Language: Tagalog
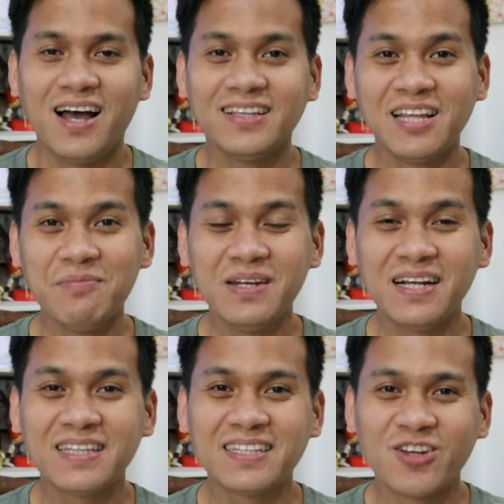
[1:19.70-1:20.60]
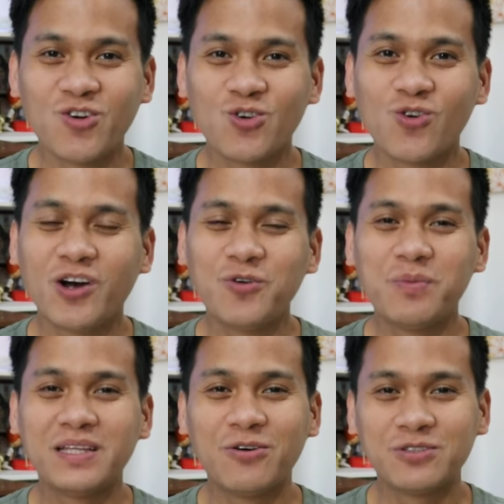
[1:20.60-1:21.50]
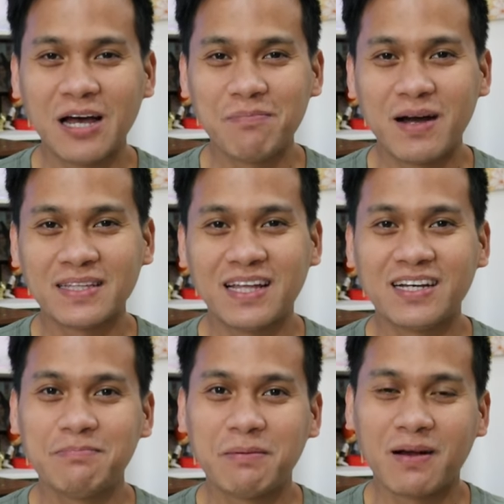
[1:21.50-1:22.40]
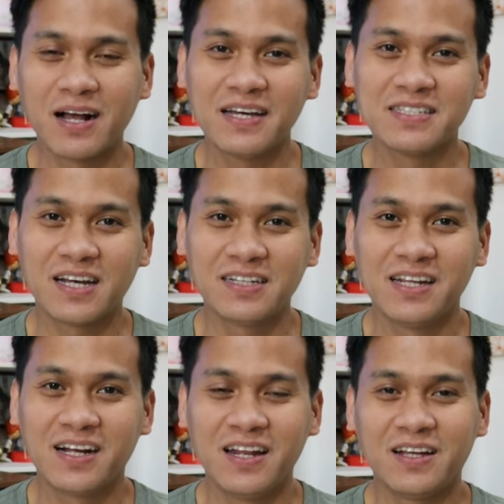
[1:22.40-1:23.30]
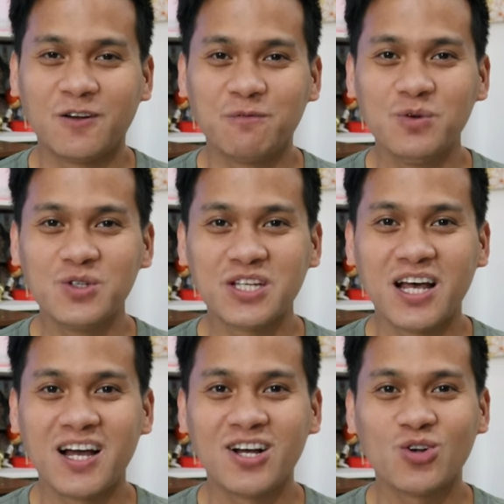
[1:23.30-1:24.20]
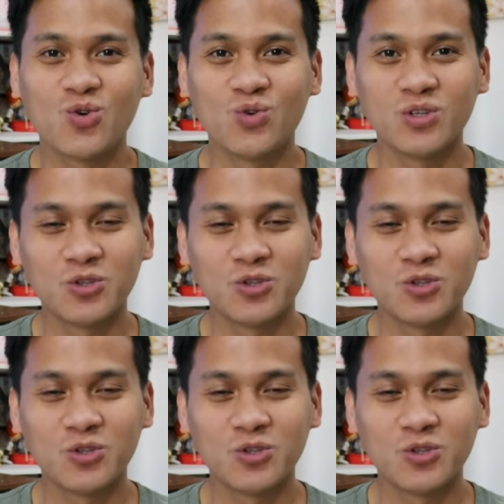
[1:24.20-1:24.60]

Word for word: Ang daming nagtatanong kung ano ba daw dapat ang ipapakain sa kanilang alagang pusa, kung